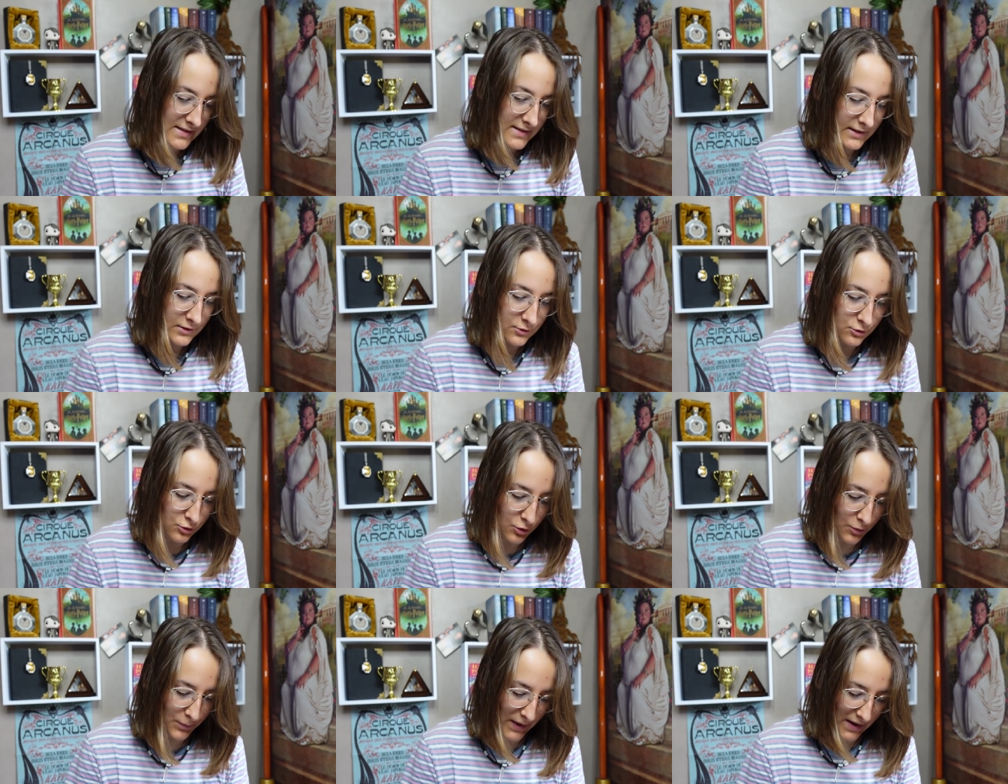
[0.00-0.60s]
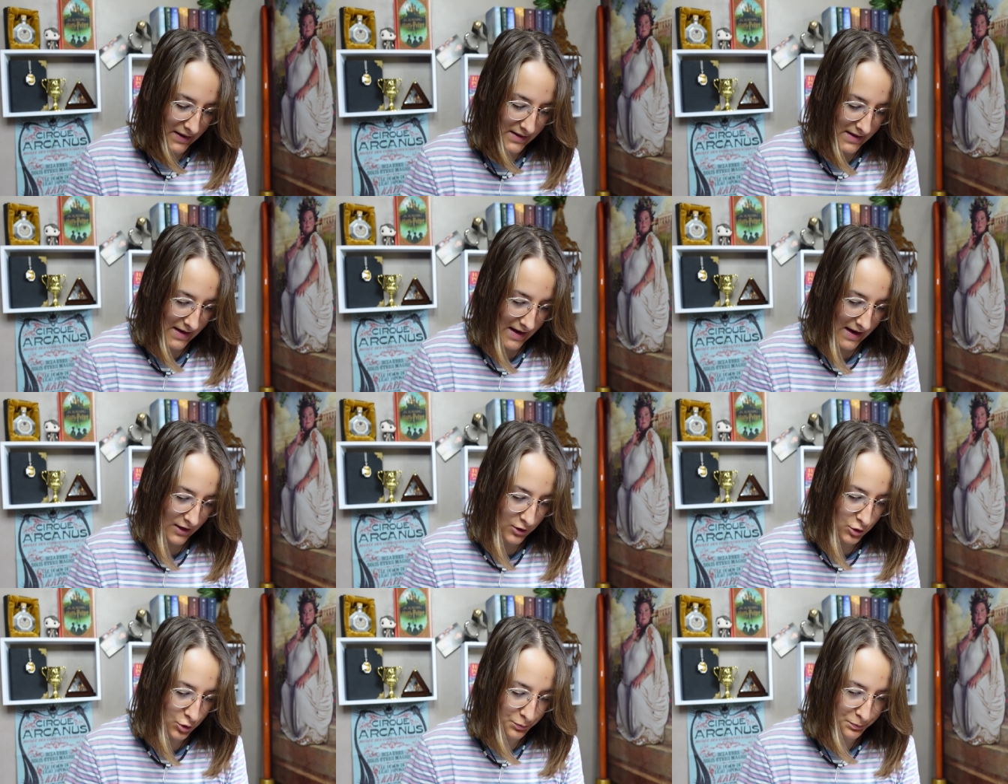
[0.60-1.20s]
C'est une
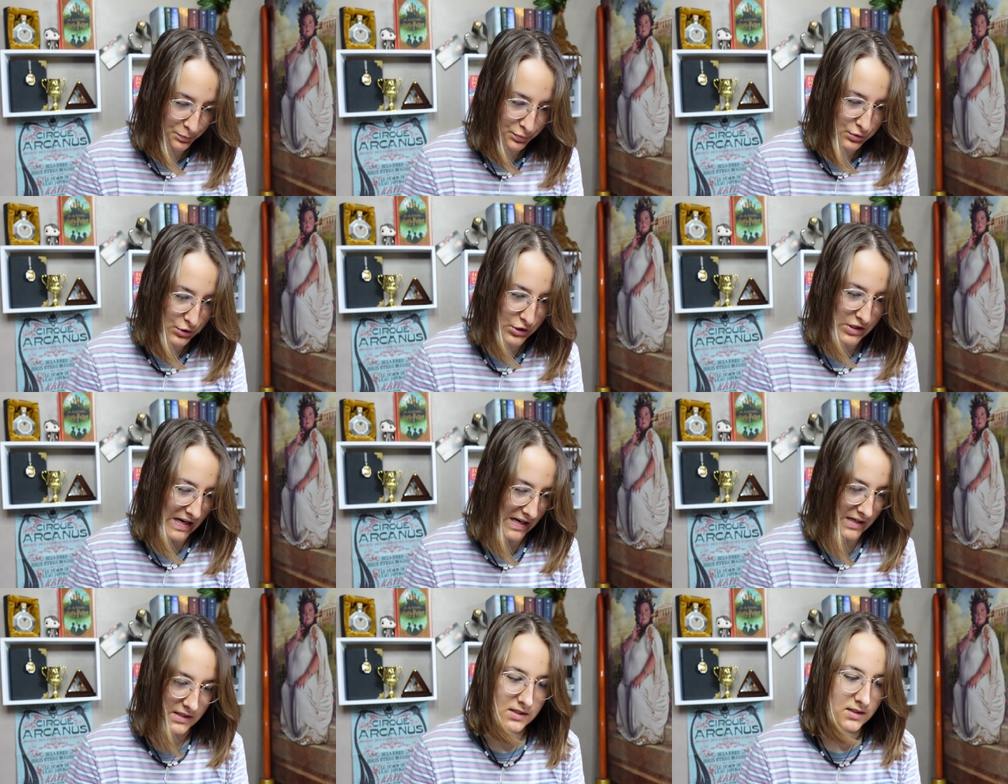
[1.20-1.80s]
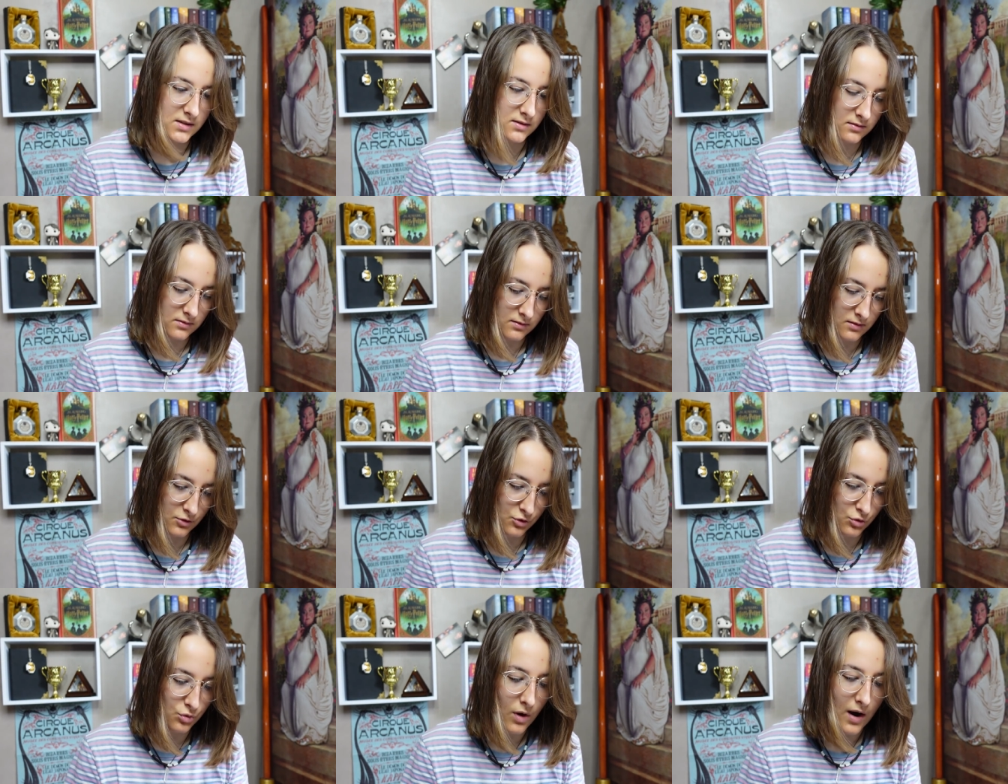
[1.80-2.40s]
bannière de Poudlard.
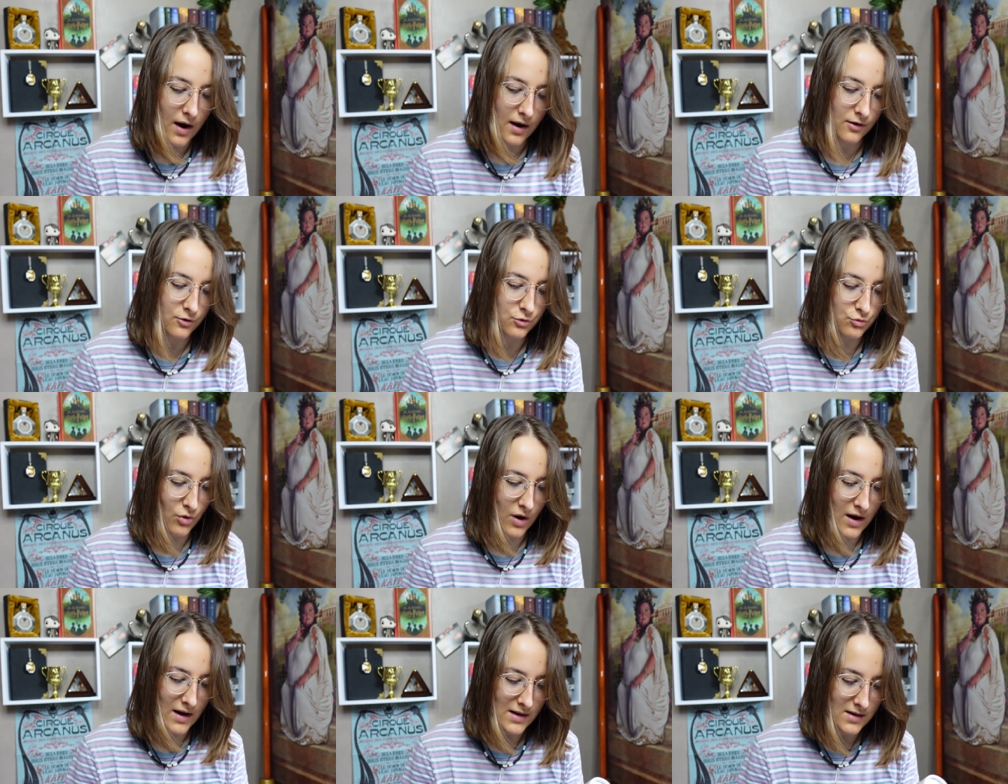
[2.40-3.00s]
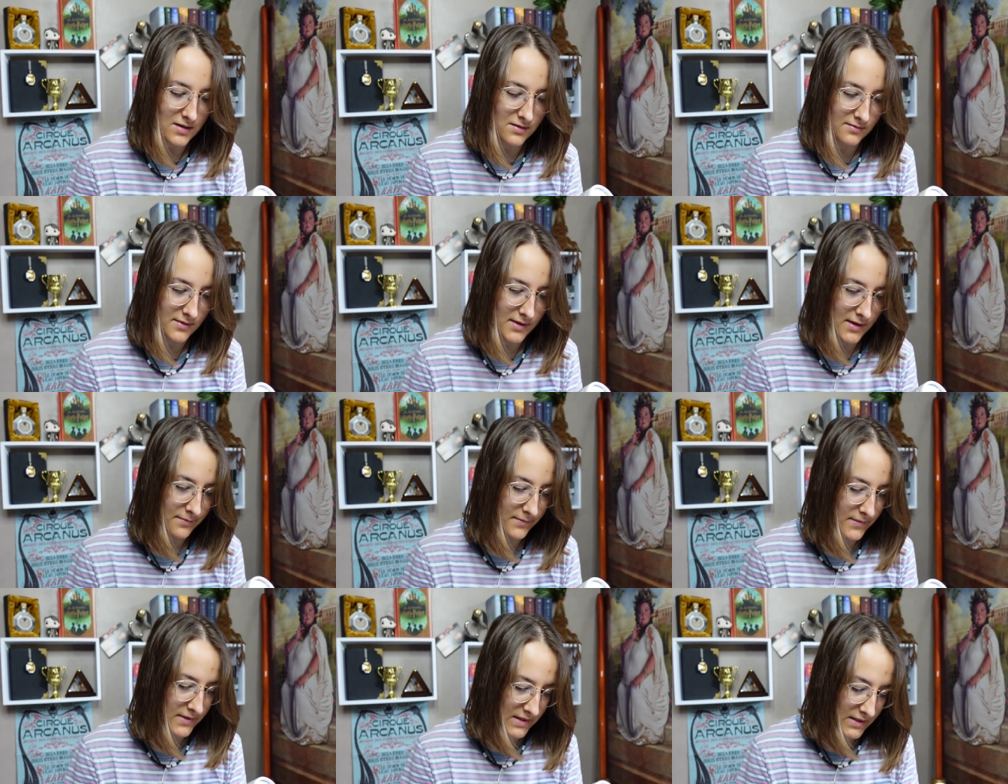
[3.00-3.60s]
Noir. Waouh,
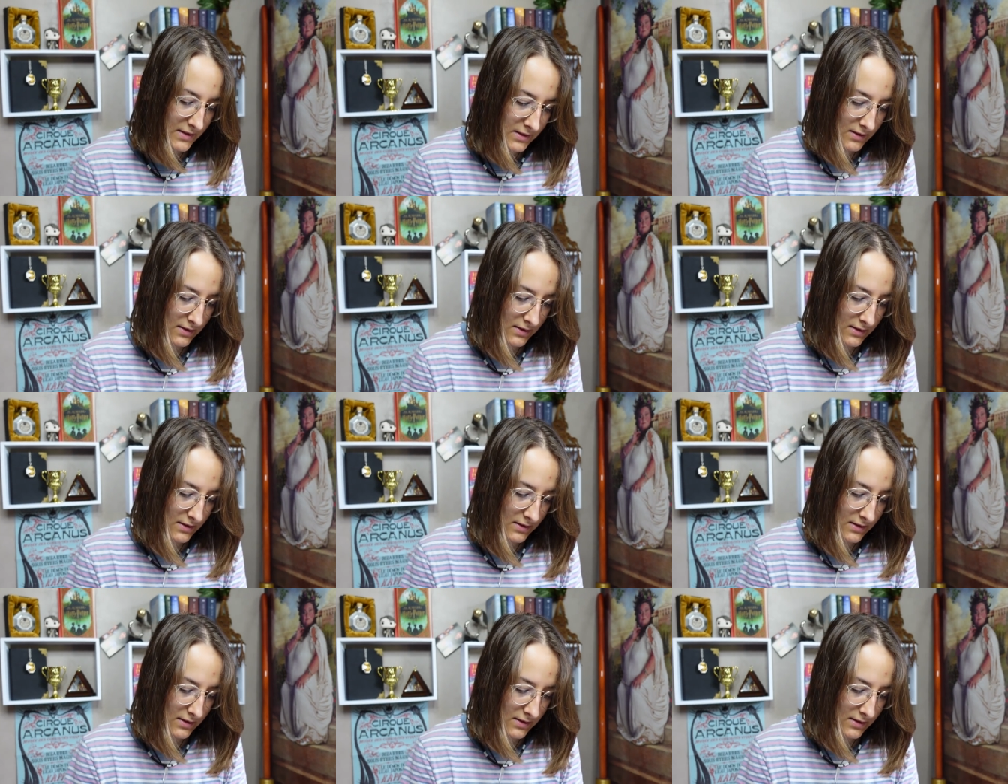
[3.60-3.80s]
j'aime bien.